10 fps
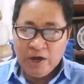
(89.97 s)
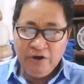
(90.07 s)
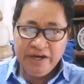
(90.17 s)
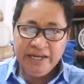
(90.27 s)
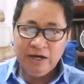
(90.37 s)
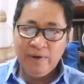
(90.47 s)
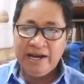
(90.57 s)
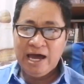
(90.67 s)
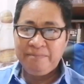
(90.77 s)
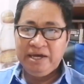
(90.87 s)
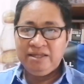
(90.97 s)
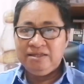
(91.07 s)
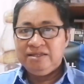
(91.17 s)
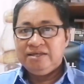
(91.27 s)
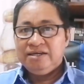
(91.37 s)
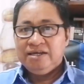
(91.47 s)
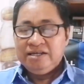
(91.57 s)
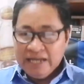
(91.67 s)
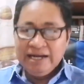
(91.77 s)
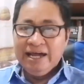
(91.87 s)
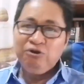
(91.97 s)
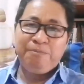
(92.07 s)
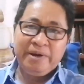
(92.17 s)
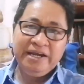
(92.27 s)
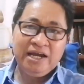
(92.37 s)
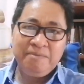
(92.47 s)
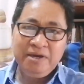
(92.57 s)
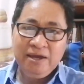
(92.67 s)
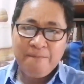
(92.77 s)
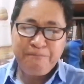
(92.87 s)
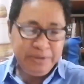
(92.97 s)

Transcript: So ano ang ginawa namin? Naglaro pa rin kami.